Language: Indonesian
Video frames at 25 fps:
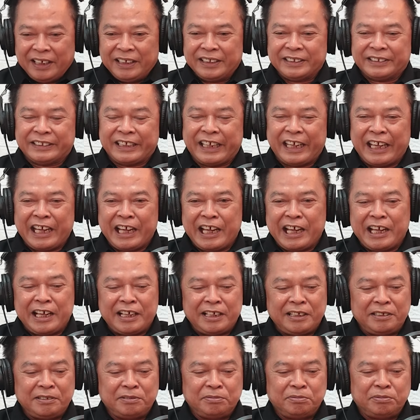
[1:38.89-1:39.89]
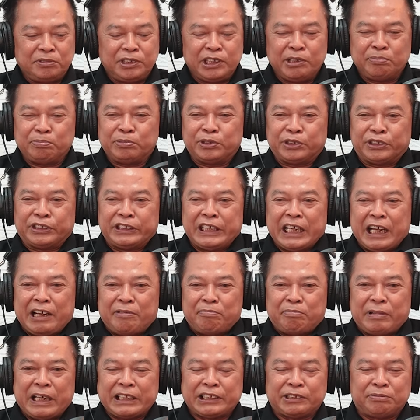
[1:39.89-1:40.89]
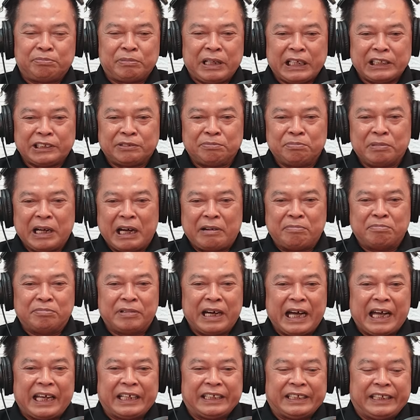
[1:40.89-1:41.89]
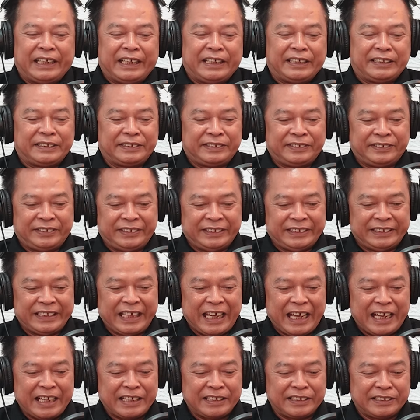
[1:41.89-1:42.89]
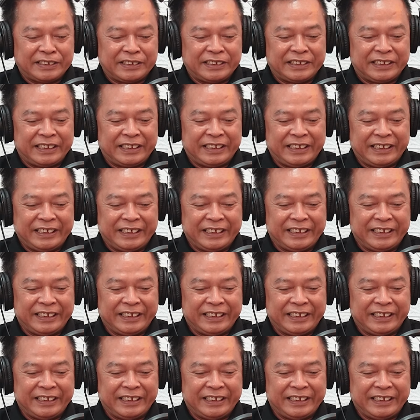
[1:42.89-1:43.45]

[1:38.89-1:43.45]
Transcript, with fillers: Saya nyebutnya mas-mas, mbak-mbak ya, yang siap, Prof.